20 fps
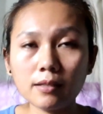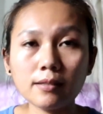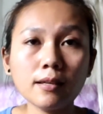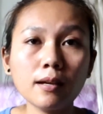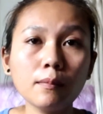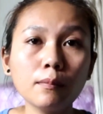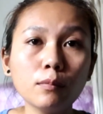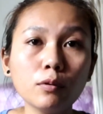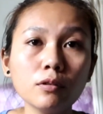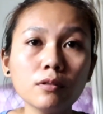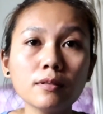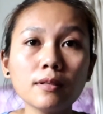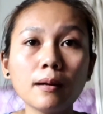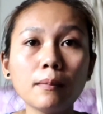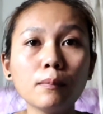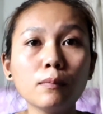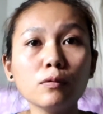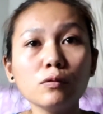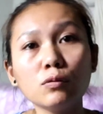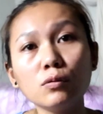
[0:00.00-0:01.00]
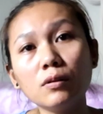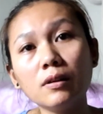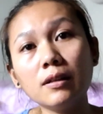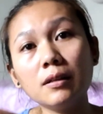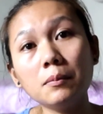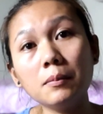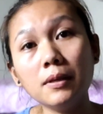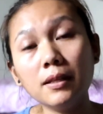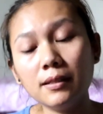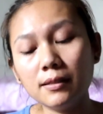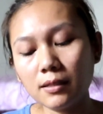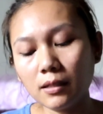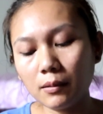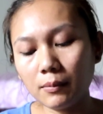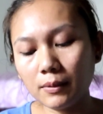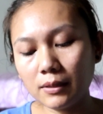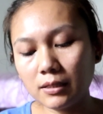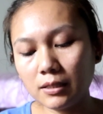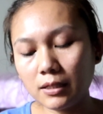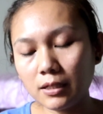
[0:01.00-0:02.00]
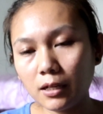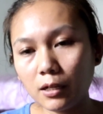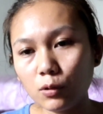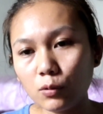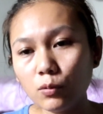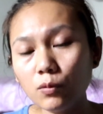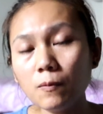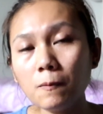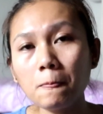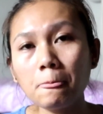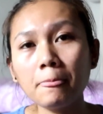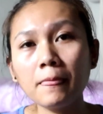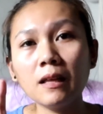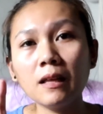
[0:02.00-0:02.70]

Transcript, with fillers: kayak sabun sampo juga dibeliin sama majikanku